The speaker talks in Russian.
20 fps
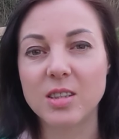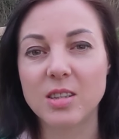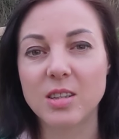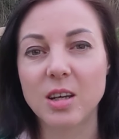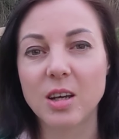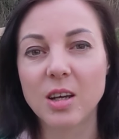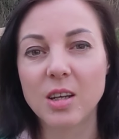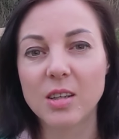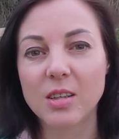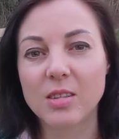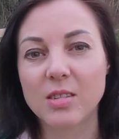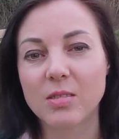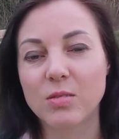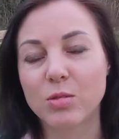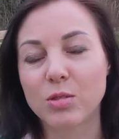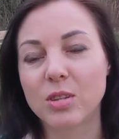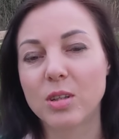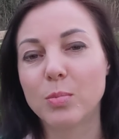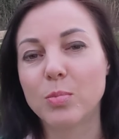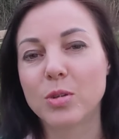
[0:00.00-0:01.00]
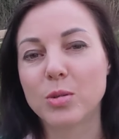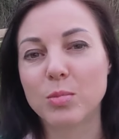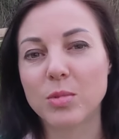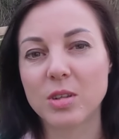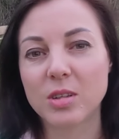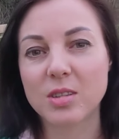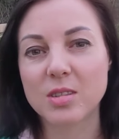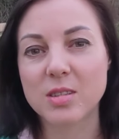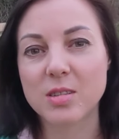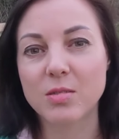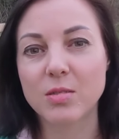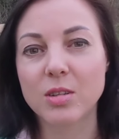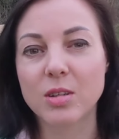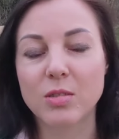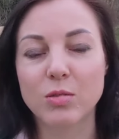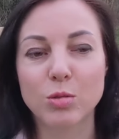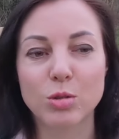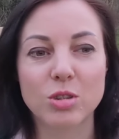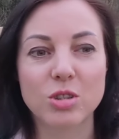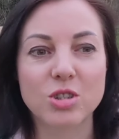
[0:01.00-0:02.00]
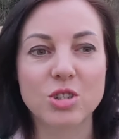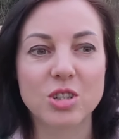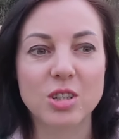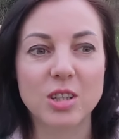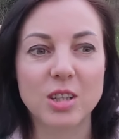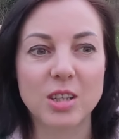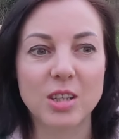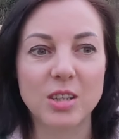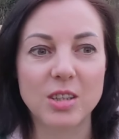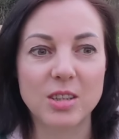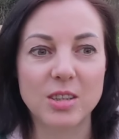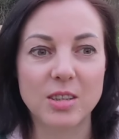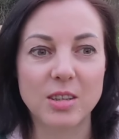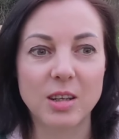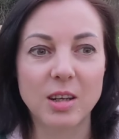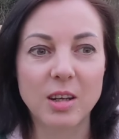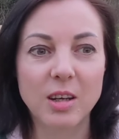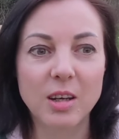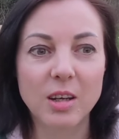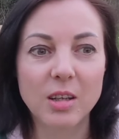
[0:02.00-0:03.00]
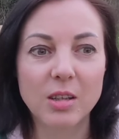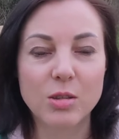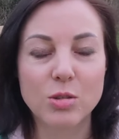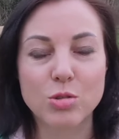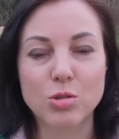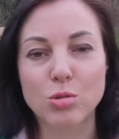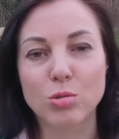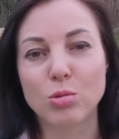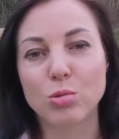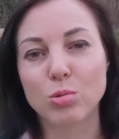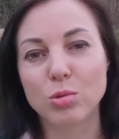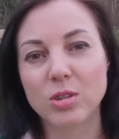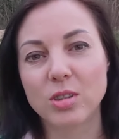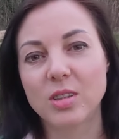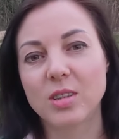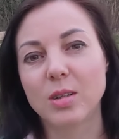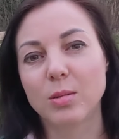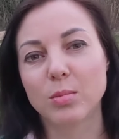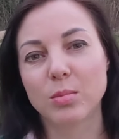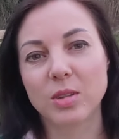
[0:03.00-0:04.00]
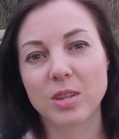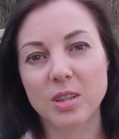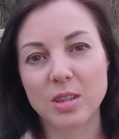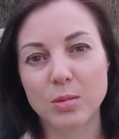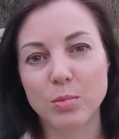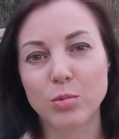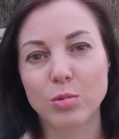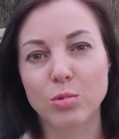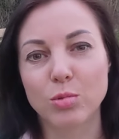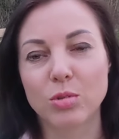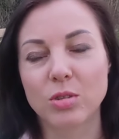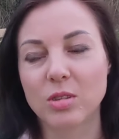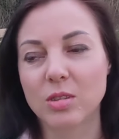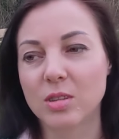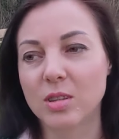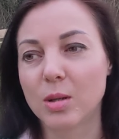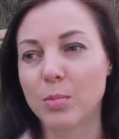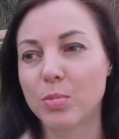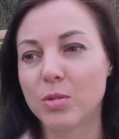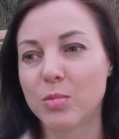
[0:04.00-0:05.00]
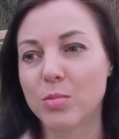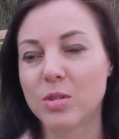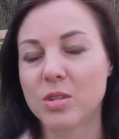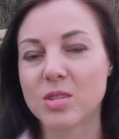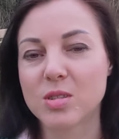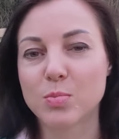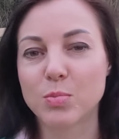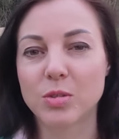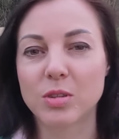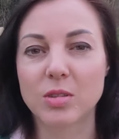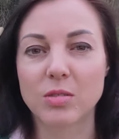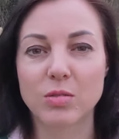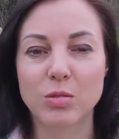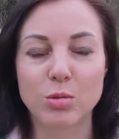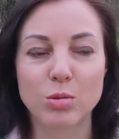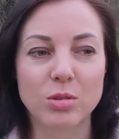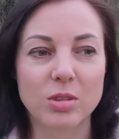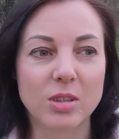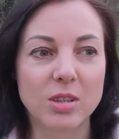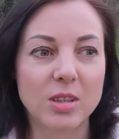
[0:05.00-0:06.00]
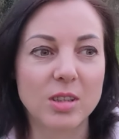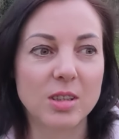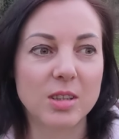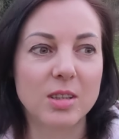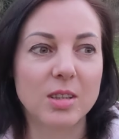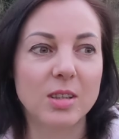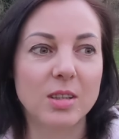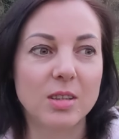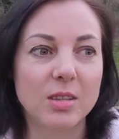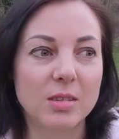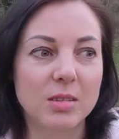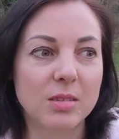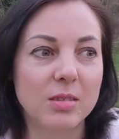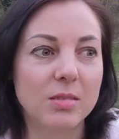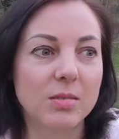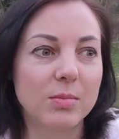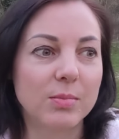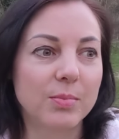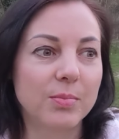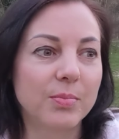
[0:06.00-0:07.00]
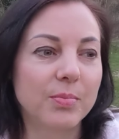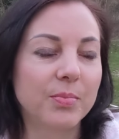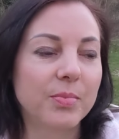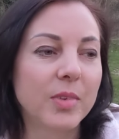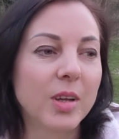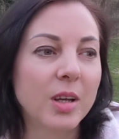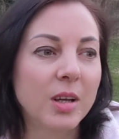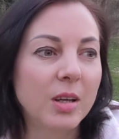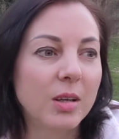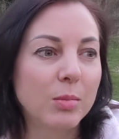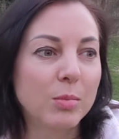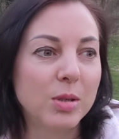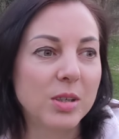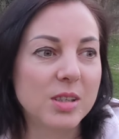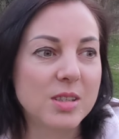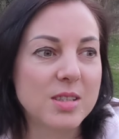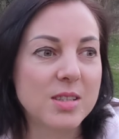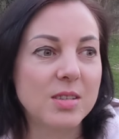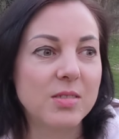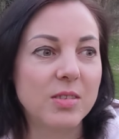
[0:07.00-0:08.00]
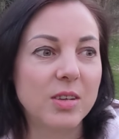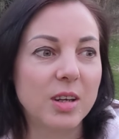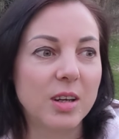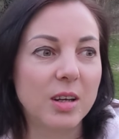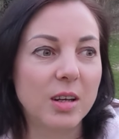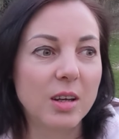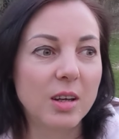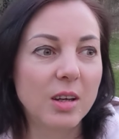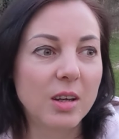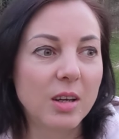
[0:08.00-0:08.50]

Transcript: И, вот, например, если вы кого-то жалеете, что люди там гибнут, э, например, испытывают какие-то бедствия.